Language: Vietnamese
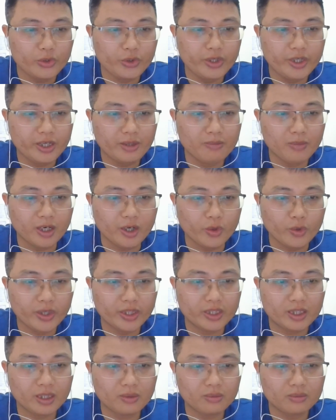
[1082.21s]
Tuy nhiên bởi
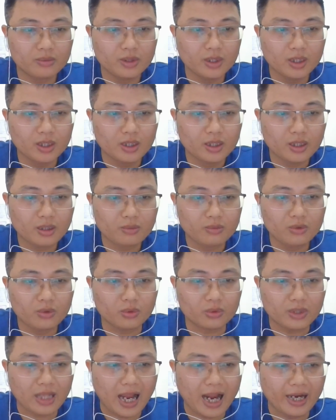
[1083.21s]
Huệ Tông không
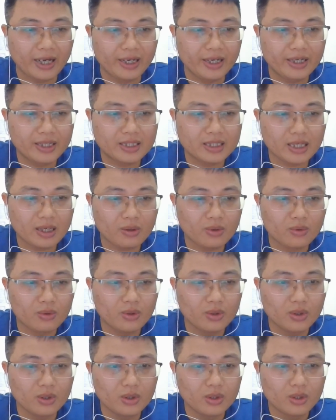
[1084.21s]
đủ tài nên
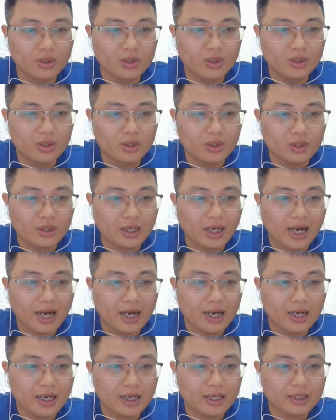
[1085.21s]
sau
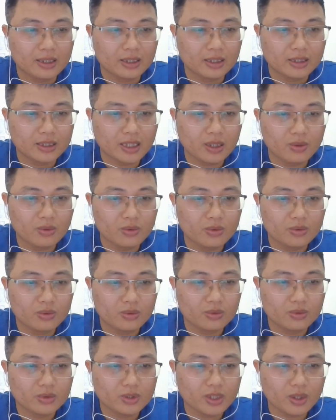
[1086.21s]
ra
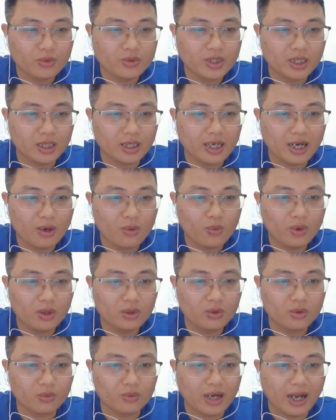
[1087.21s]
sau sau trận ra
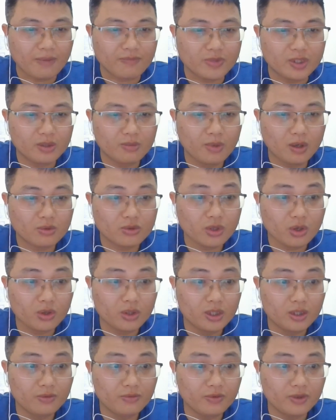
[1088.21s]
quân cùng đàm dĩ mông
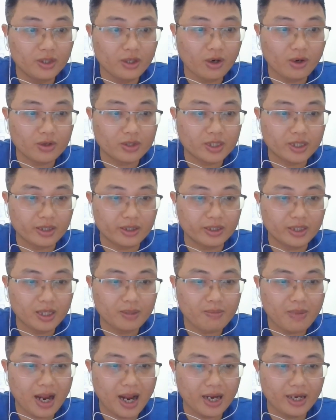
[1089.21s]
so gương với họ Trần
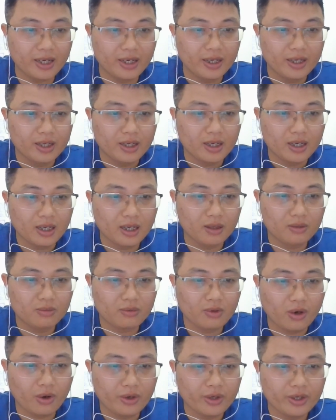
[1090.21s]
thất bại,
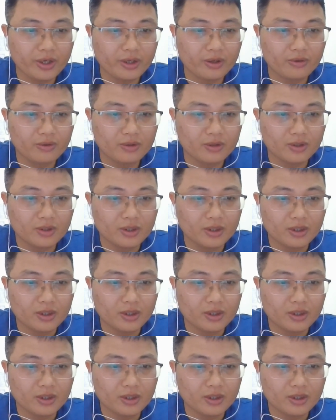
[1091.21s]
ông nói riêng